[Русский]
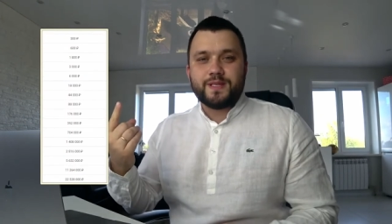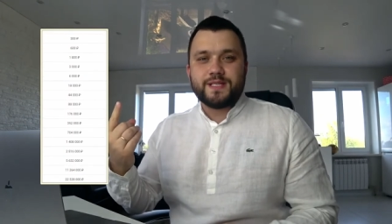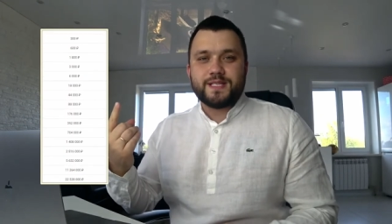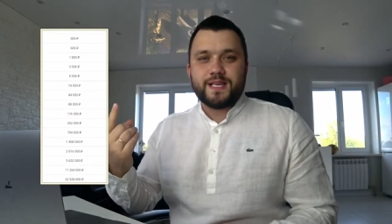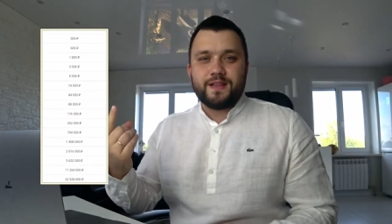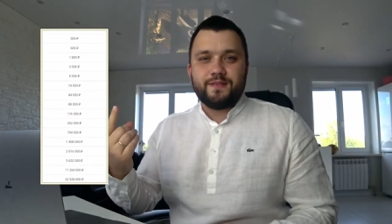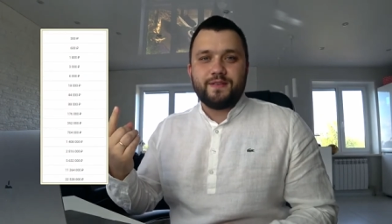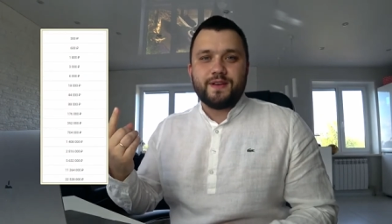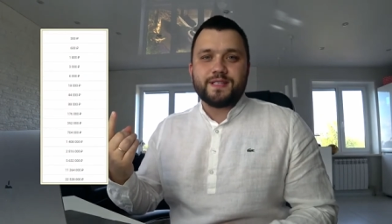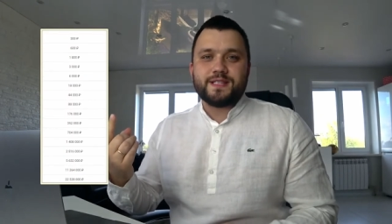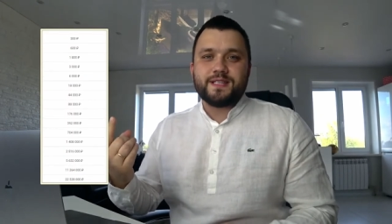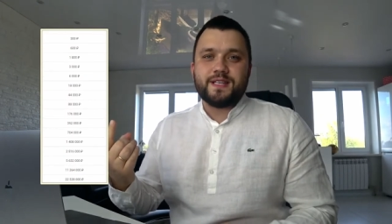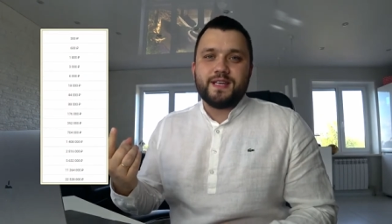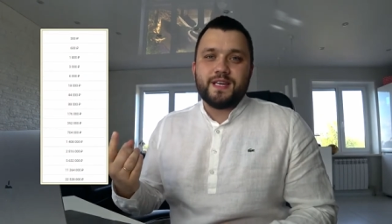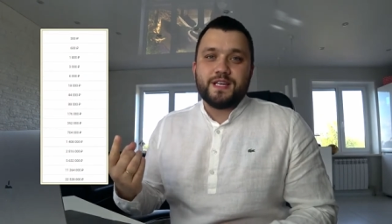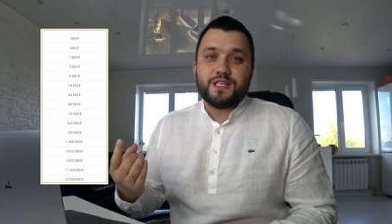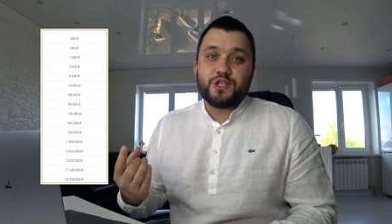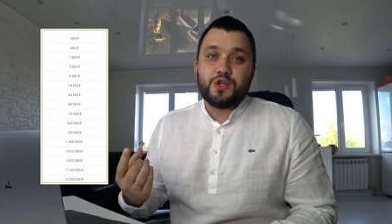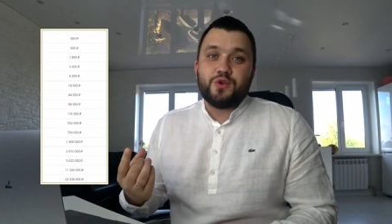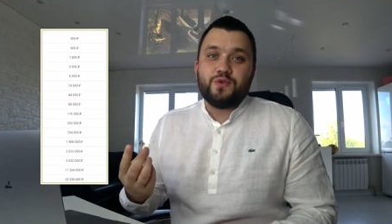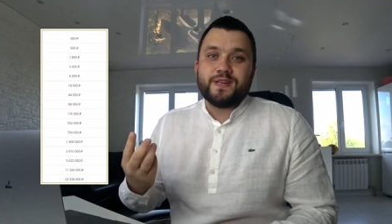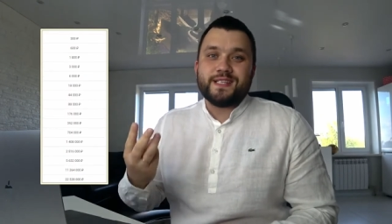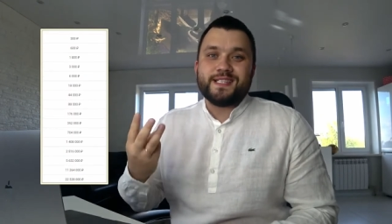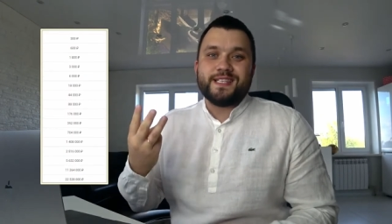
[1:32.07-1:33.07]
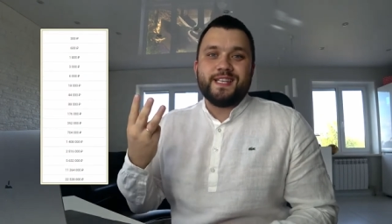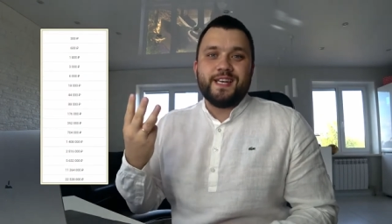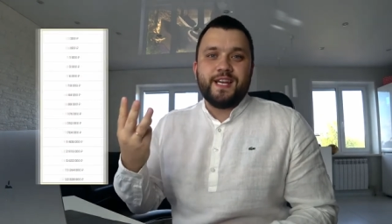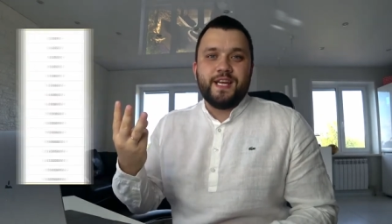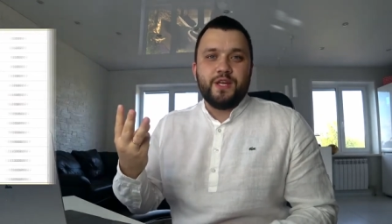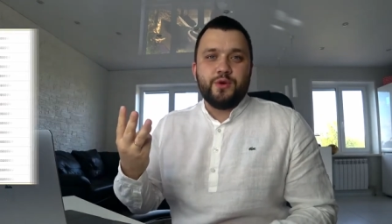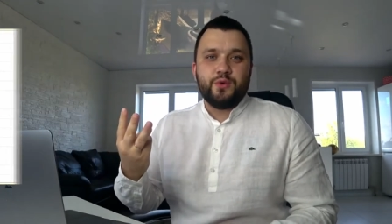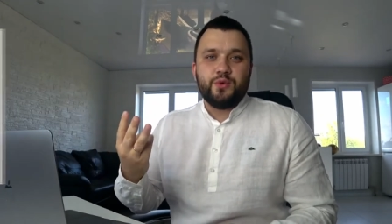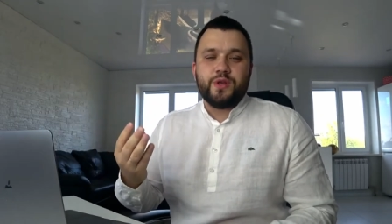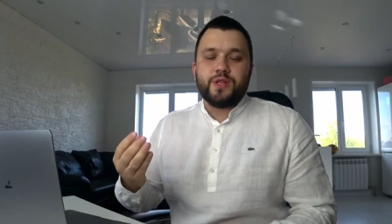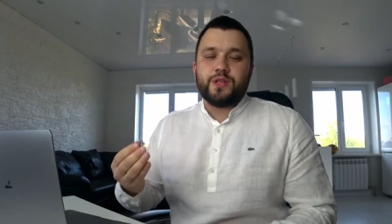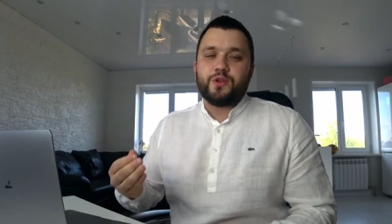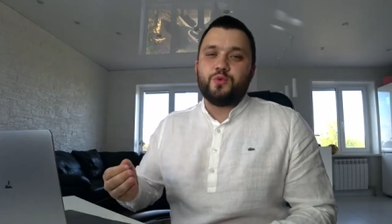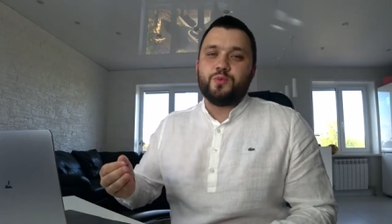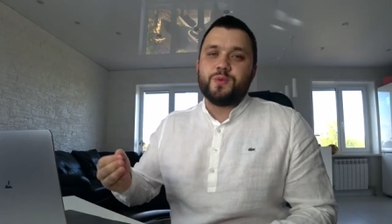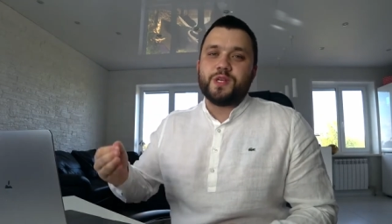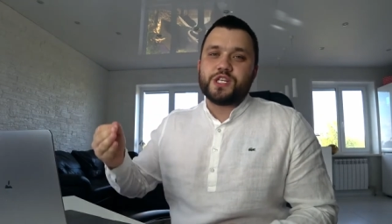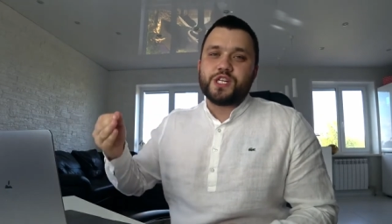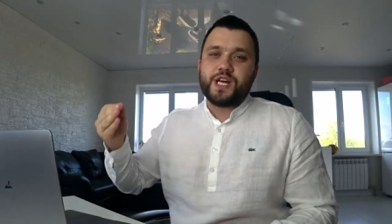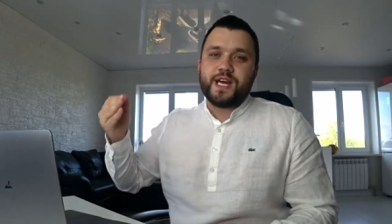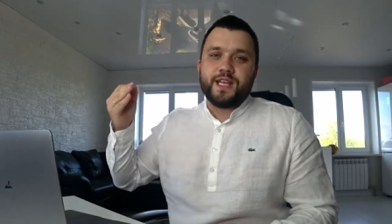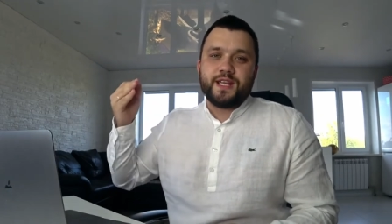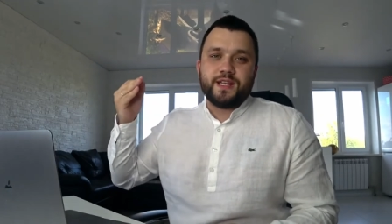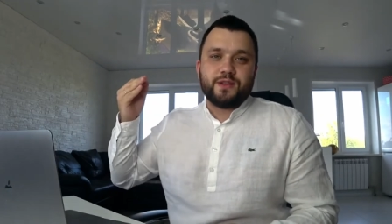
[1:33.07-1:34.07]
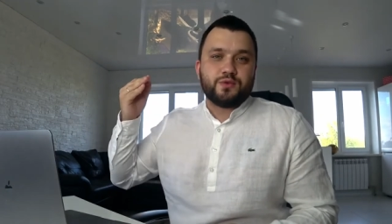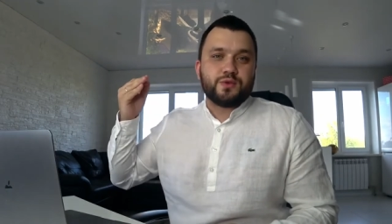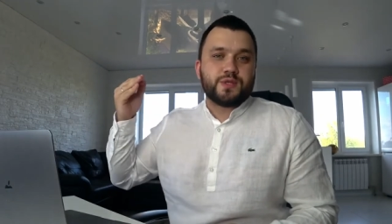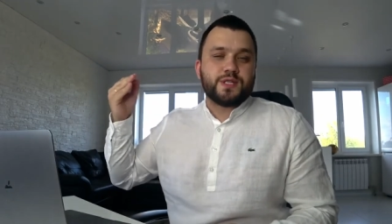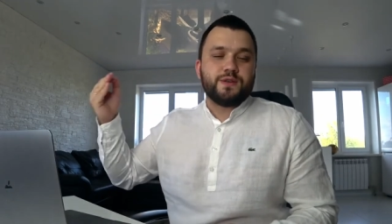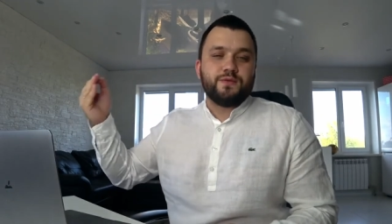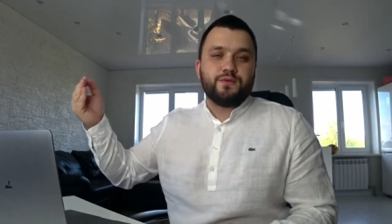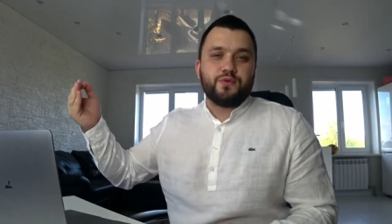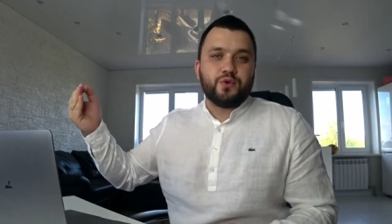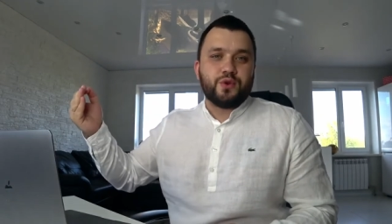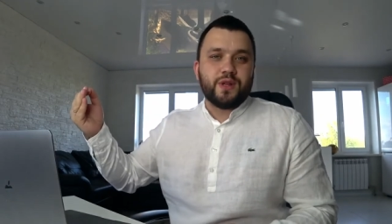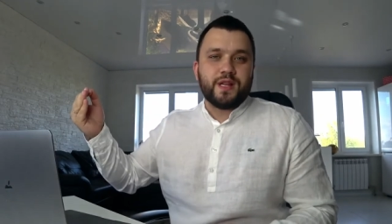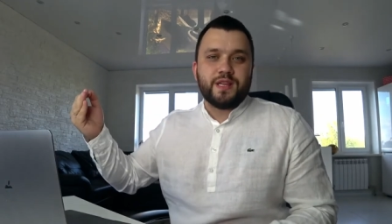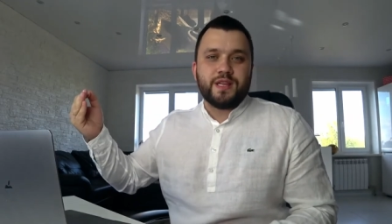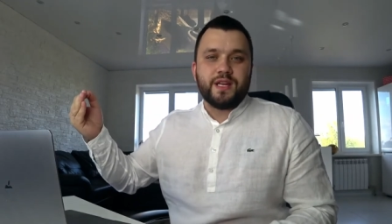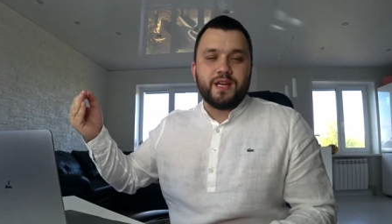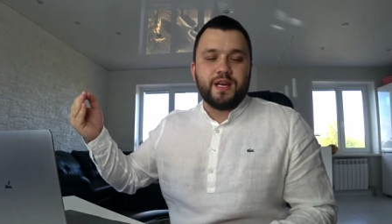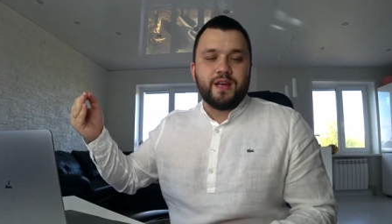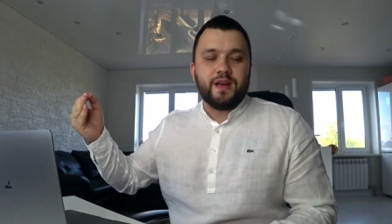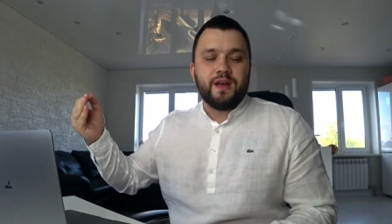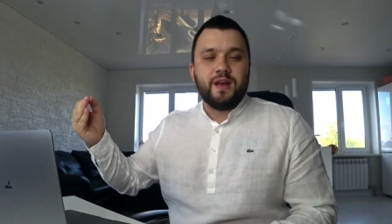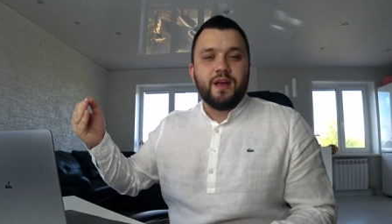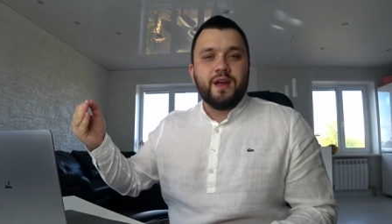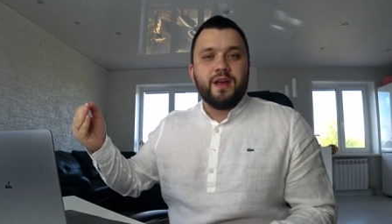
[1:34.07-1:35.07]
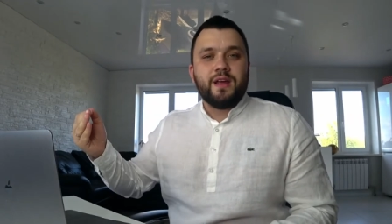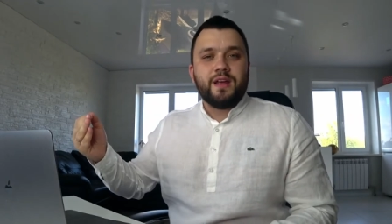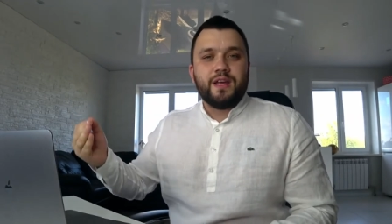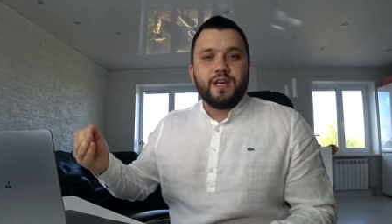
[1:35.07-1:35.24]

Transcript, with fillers: Соответственно, если у вас 3 юнита, умножайте эту цифру на 3.